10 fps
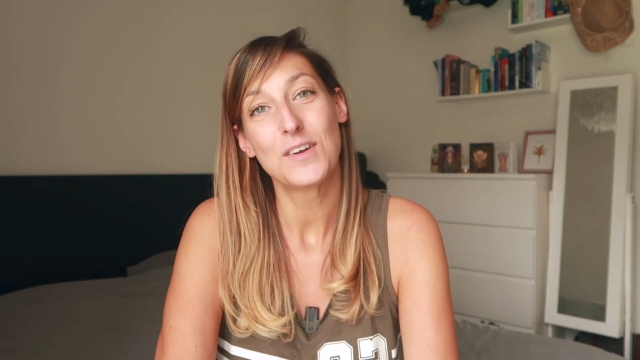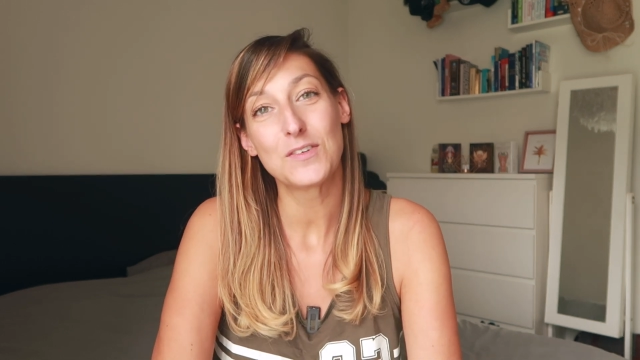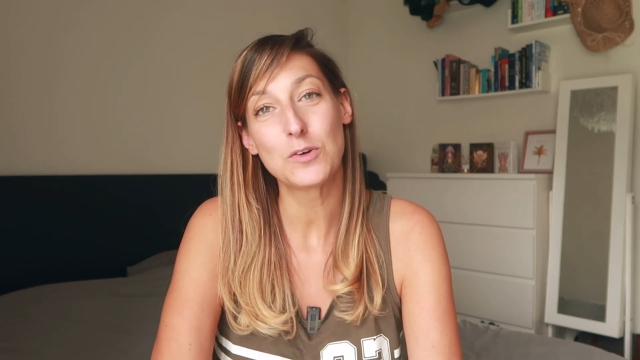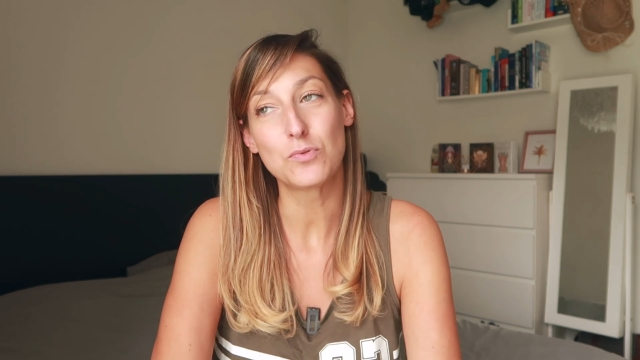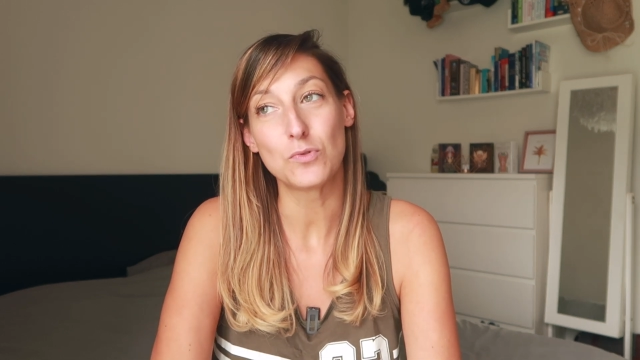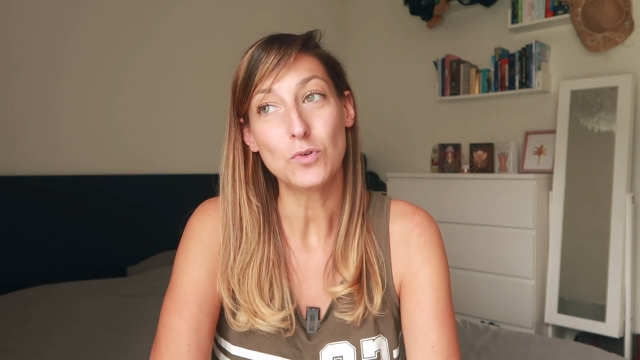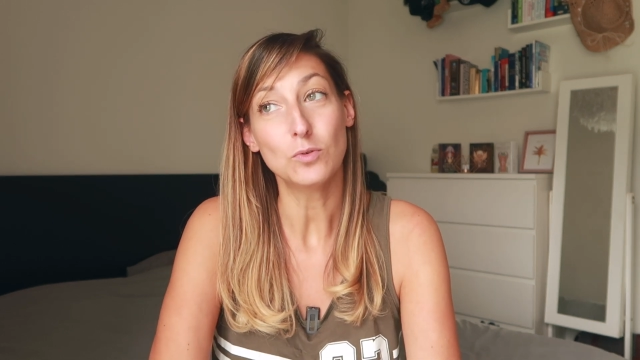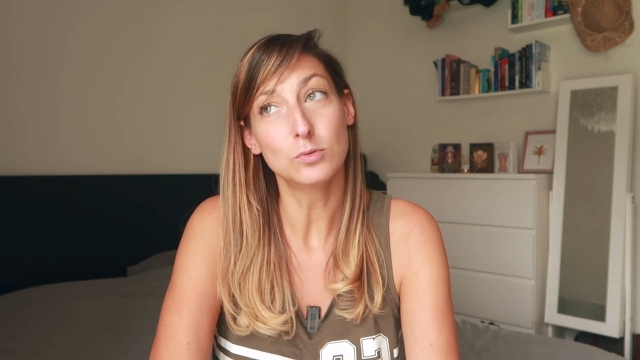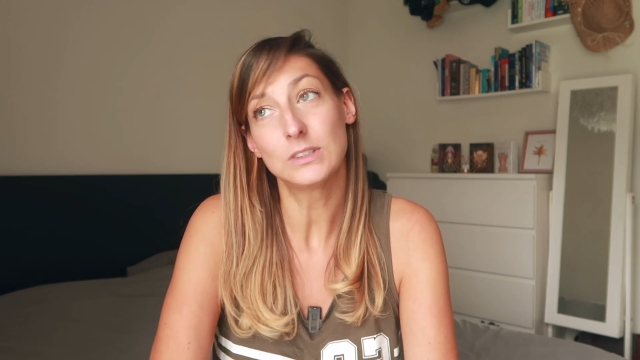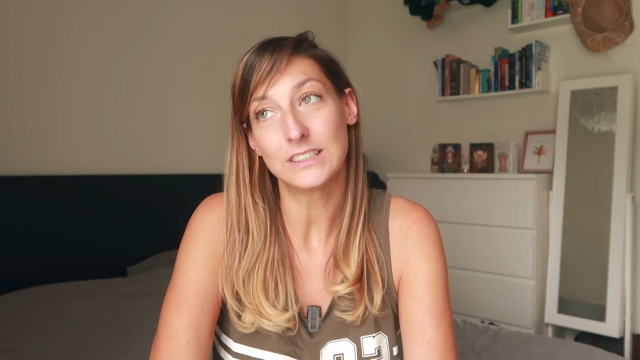le boulot
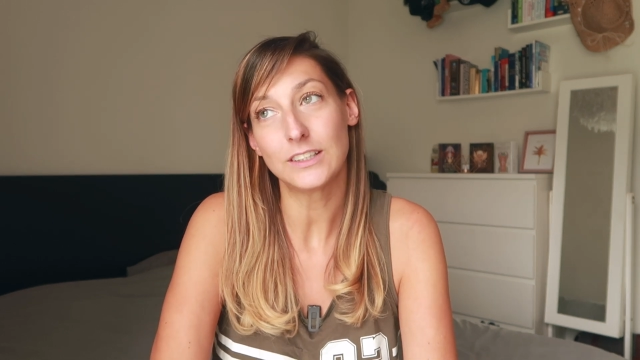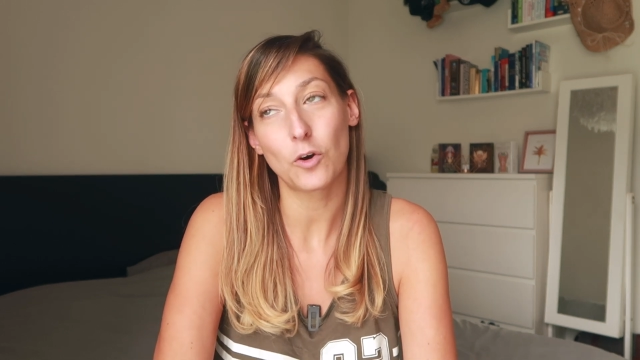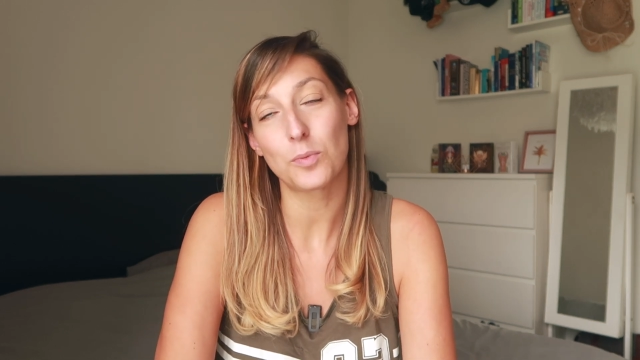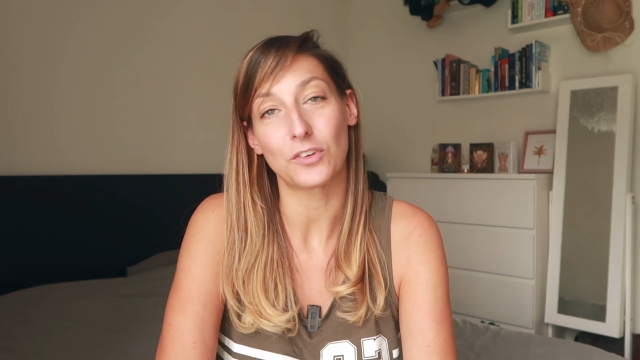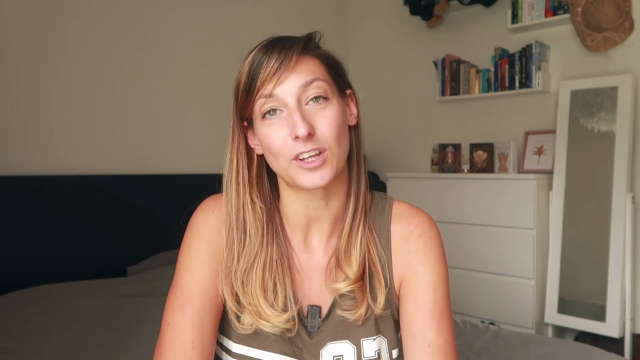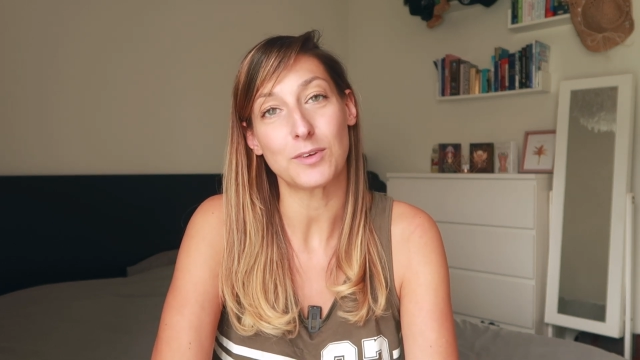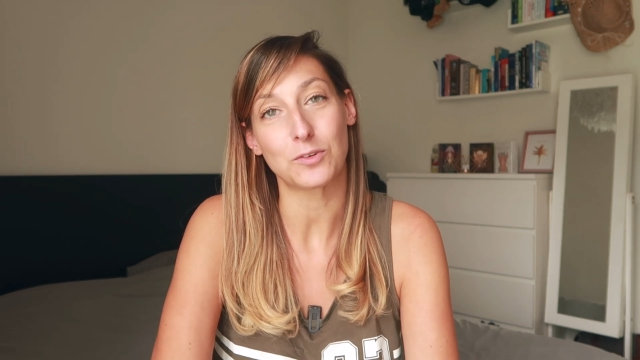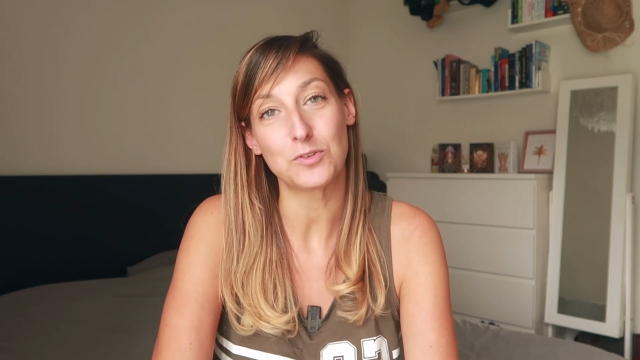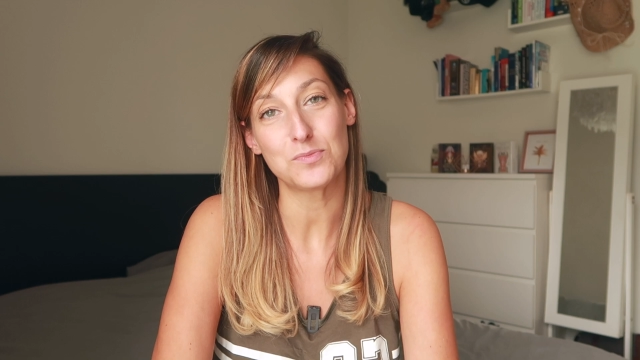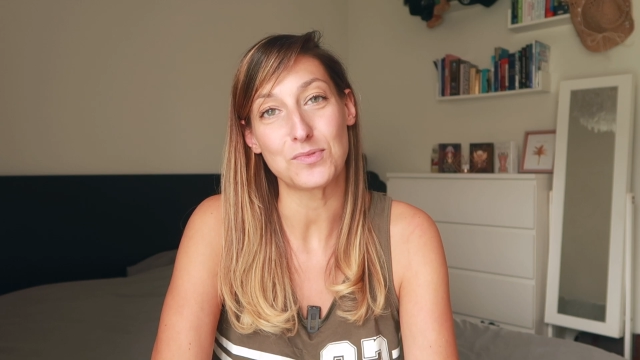ou qui reprendraient
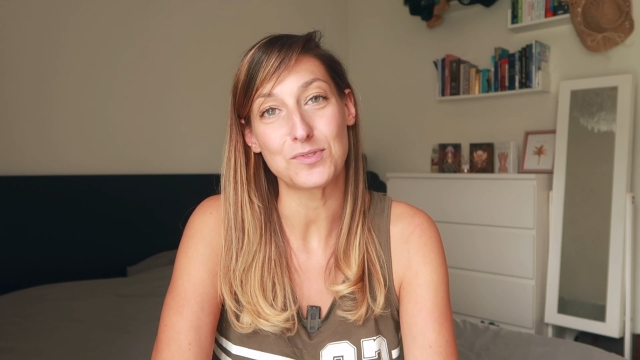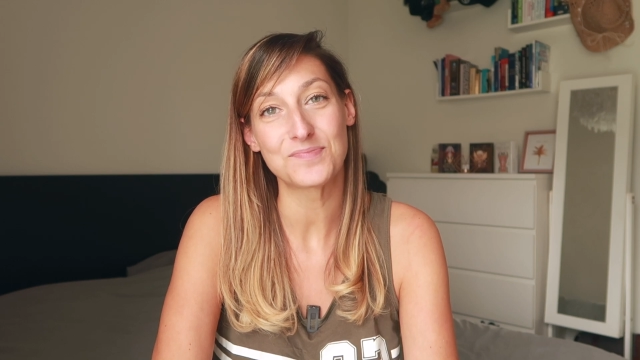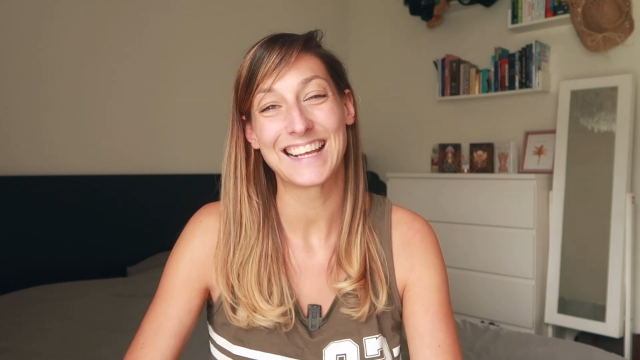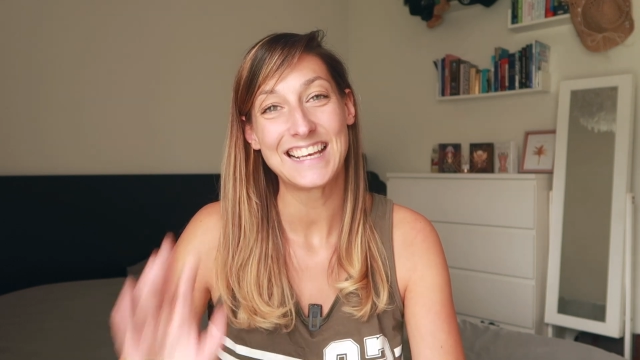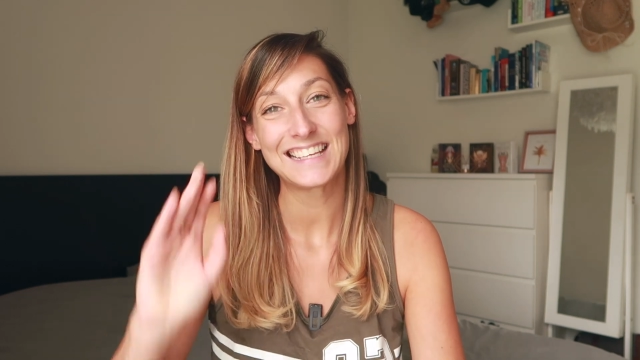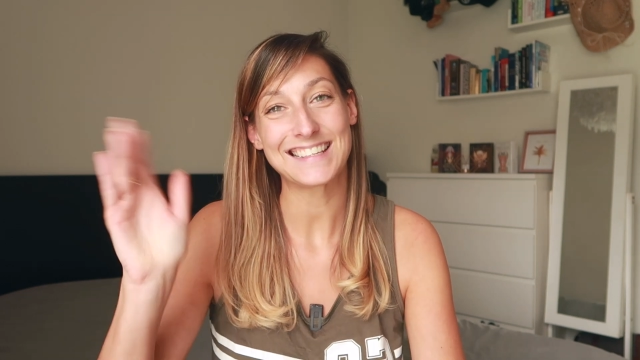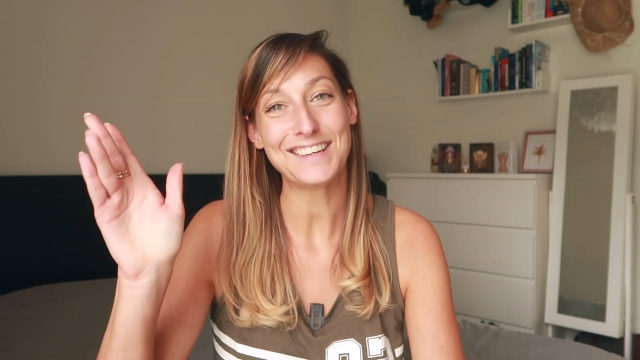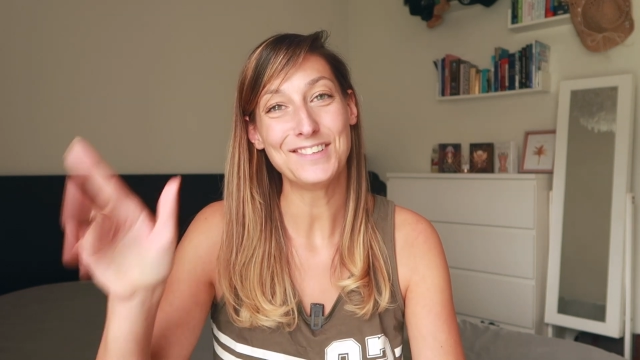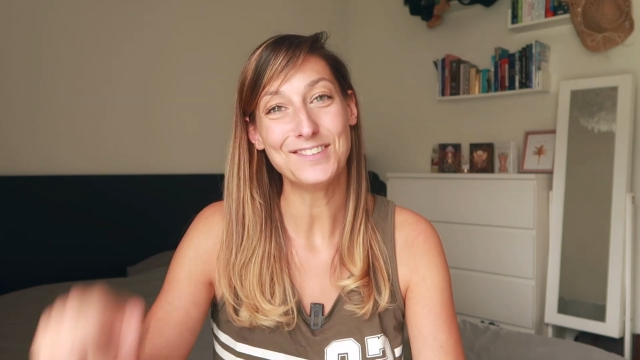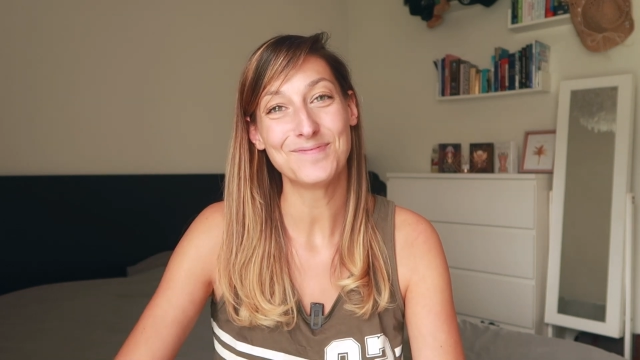bientôt le boulot.
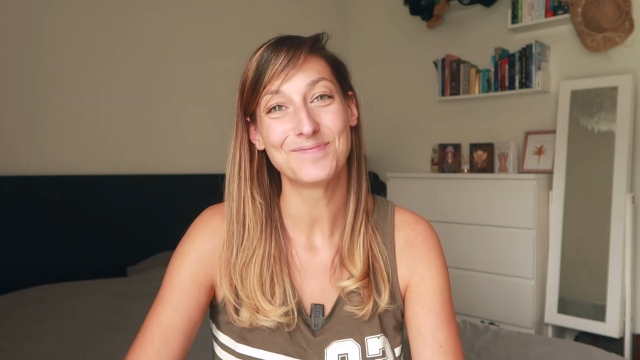Salut